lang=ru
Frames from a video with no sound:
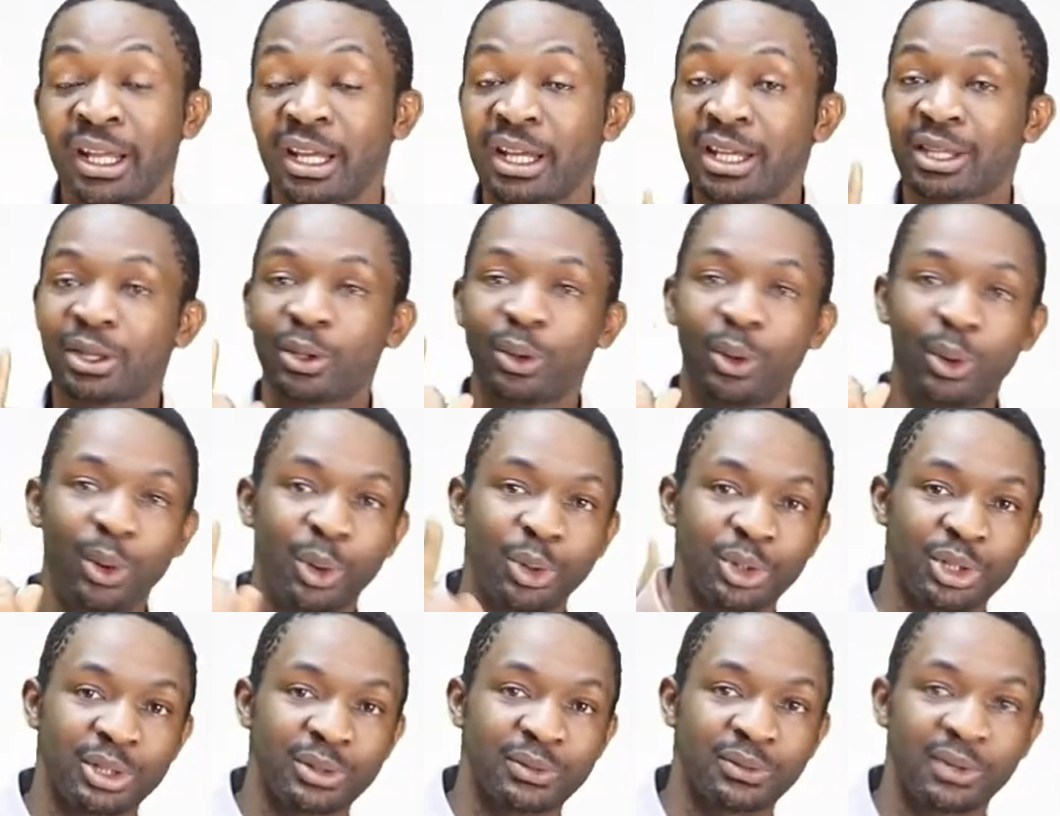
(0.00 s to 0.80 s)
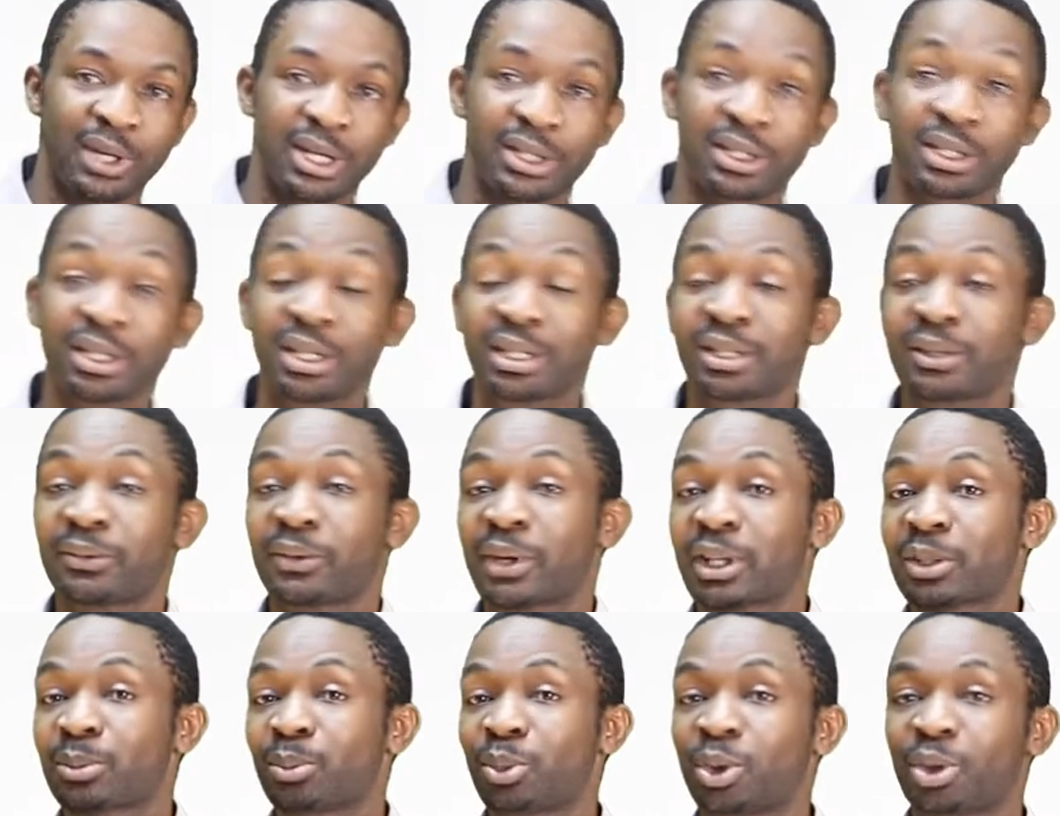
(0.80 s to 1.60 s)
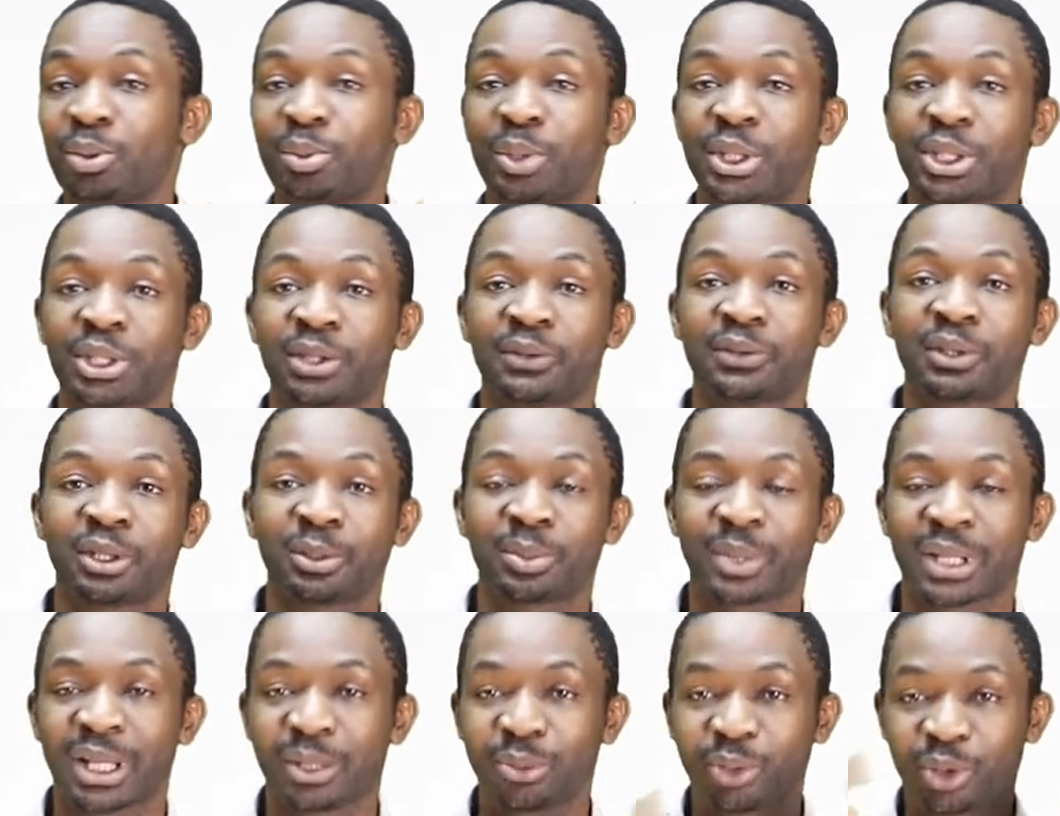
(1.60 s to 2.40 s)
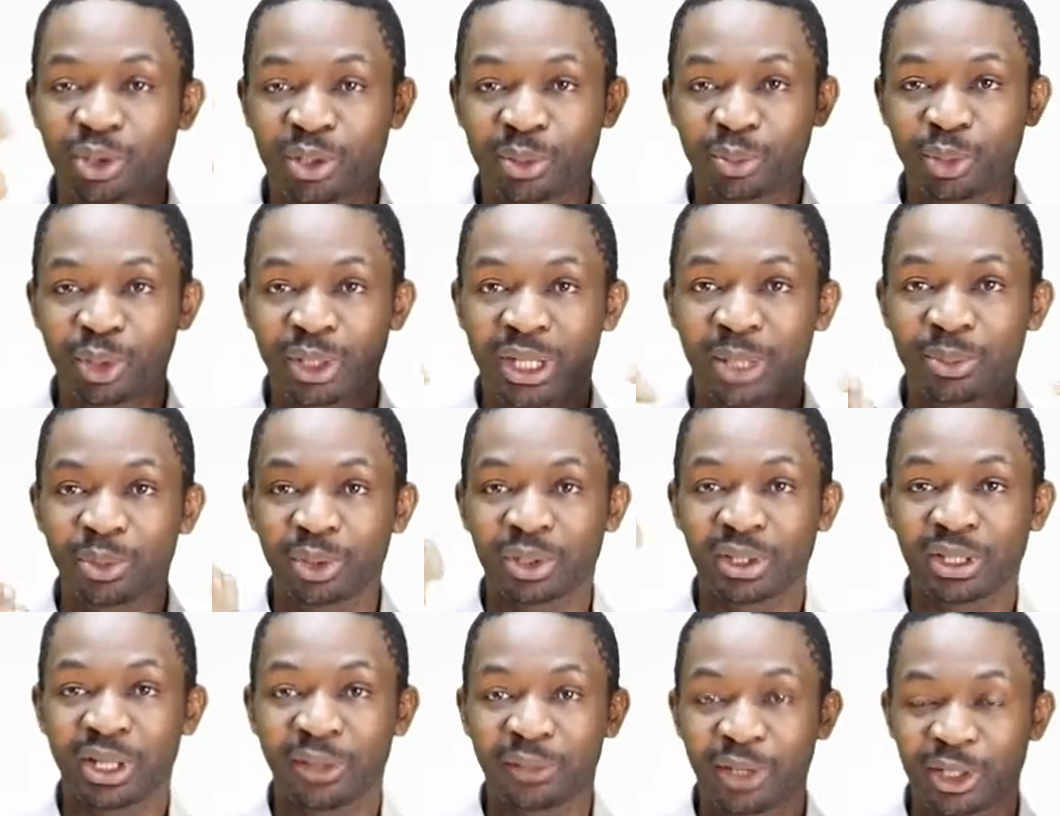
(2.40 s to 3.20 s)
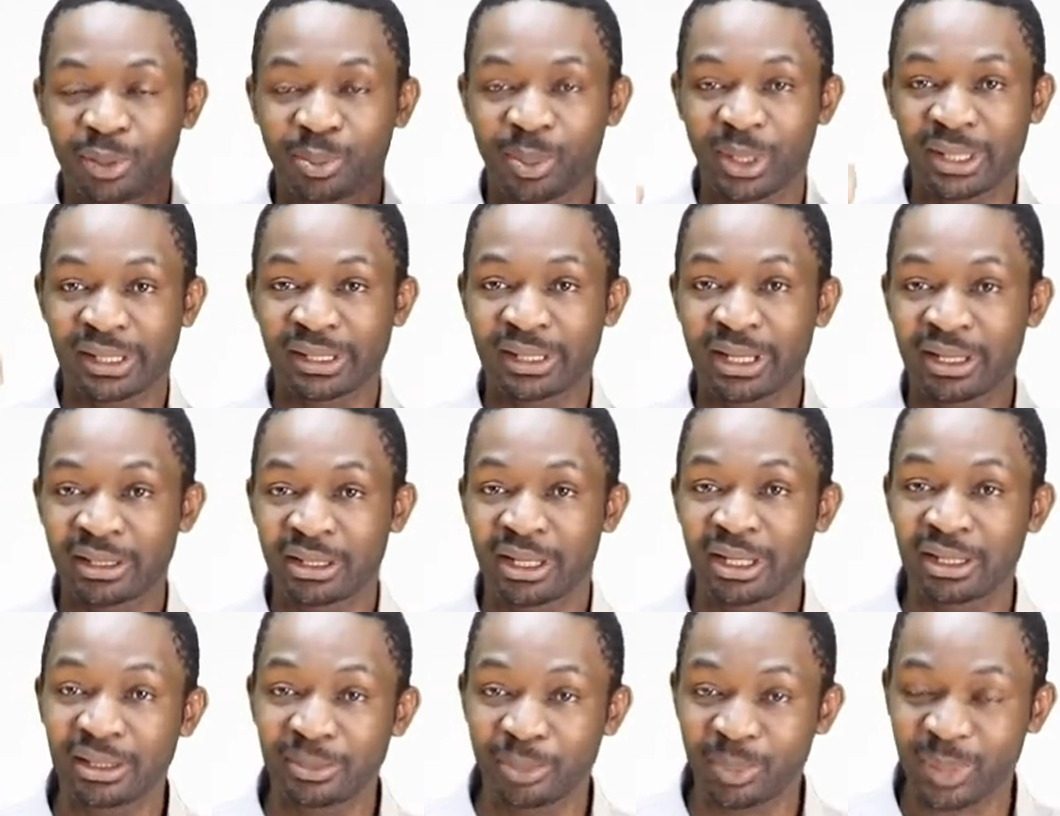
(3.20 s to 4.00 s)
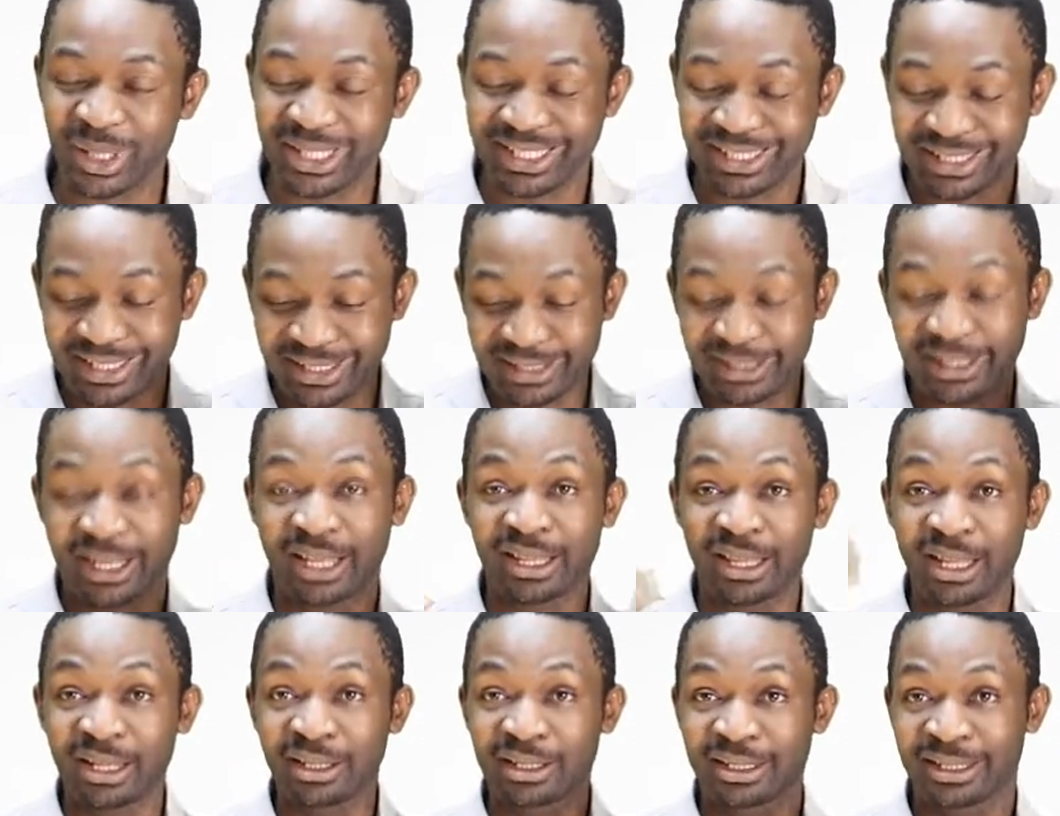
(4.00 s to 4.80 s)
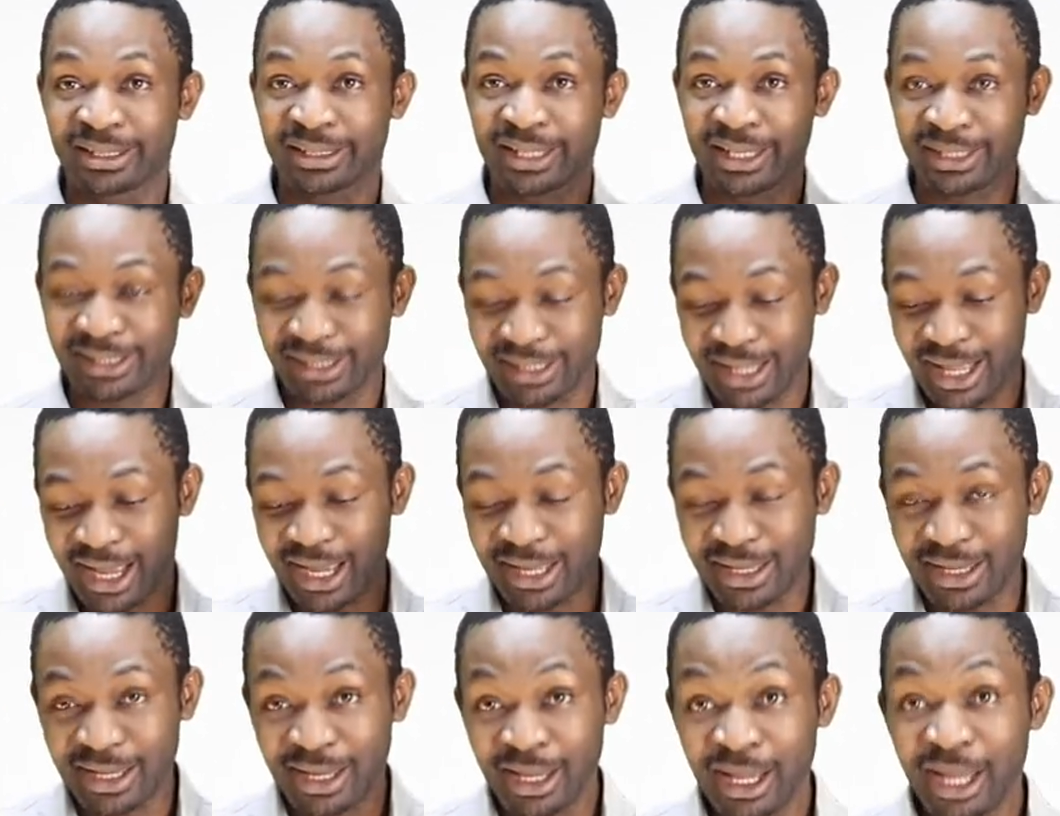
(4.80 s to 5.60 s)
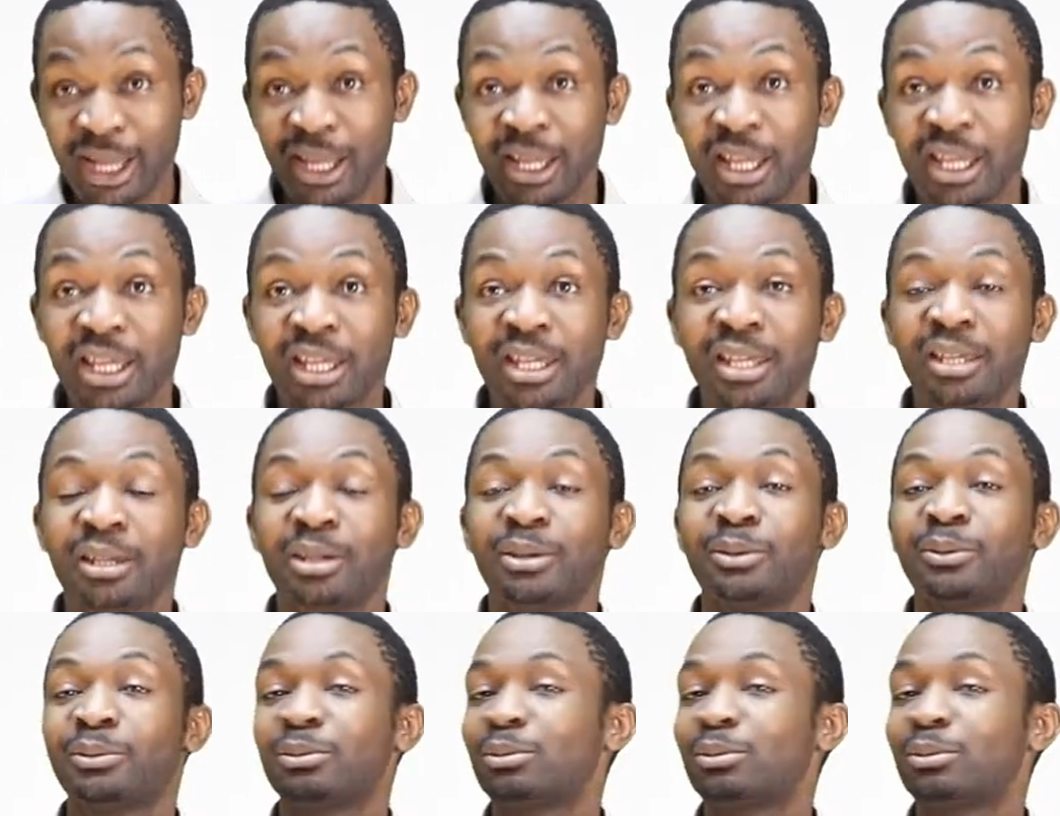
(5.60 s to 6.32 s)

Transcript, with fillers: Это очень важно, это ваш будет мотивировать, потому что будет работать на ваш подсознание, подсознание и